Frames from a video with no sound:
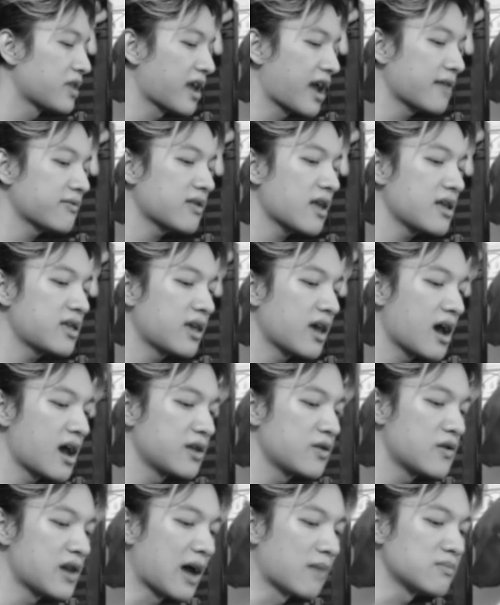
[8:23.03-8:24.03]
khách tới chơi
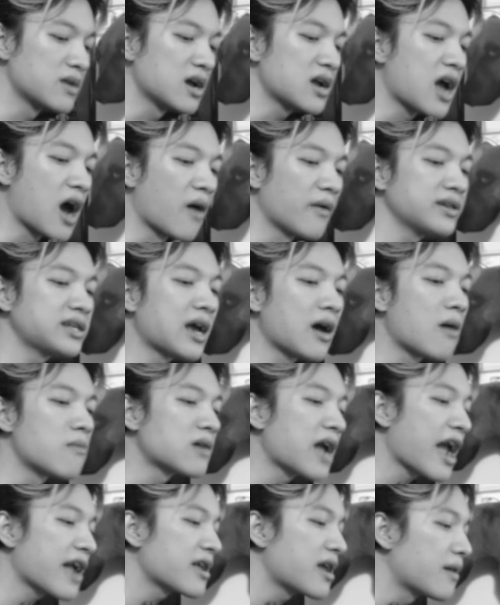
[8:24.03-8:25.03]
vui lòng đừng hỏi sao
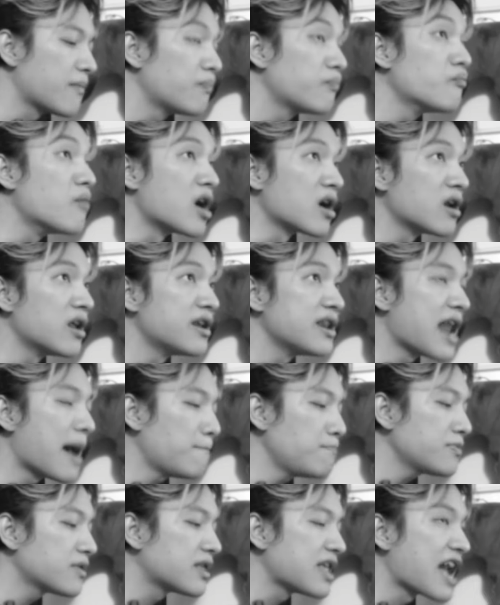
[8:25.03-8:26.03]
không cắt nha, bực lên
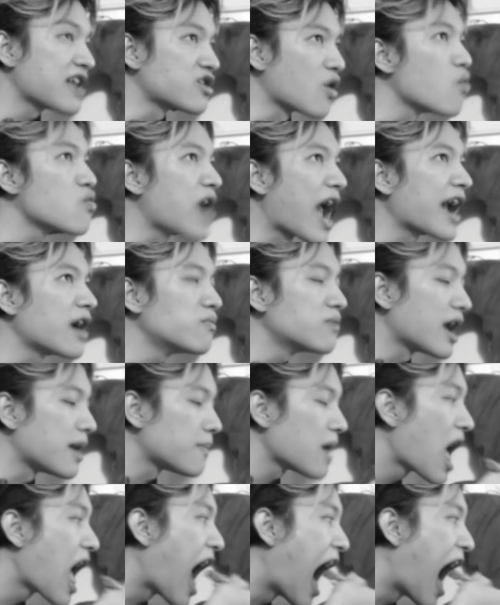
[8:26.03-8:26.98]
đấm gia chủ cãi không kịp.